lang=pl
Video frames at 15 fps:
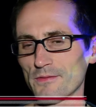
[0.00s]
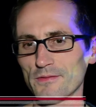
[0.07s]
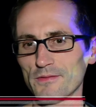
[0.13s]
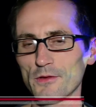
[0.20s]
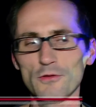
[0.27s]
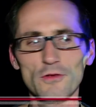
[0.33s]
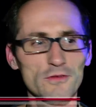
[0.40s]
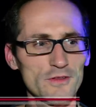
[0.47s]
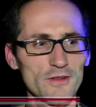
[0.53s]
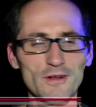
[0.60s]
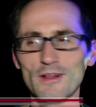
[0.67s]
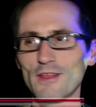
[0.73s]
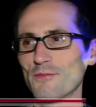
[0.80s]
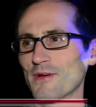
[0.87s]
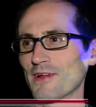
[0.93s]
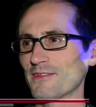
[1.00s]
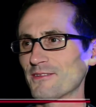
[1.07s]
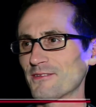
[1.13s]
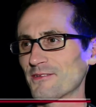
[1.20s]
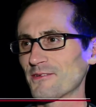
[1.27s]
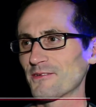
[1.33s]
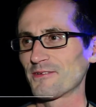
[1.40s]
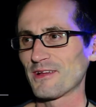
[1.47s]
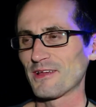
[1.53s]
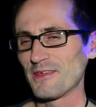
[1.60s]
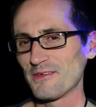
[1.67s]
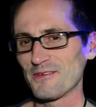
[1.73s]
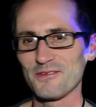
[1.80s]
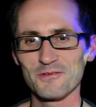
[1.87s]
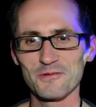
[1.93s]
No to jest ten klimat,
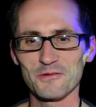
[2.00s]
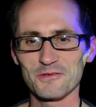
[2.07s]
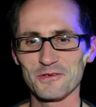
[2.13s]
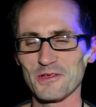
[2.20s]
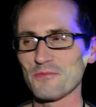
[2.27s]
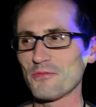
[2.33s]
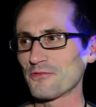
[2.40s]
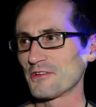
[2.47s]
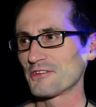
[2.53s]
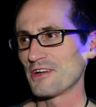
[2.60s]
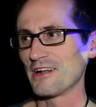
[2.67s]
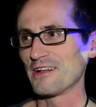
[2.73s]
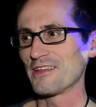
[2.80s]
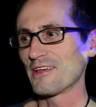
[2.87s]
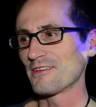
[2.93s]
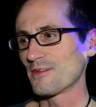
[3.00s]
taki kurczę niepowtarzalny.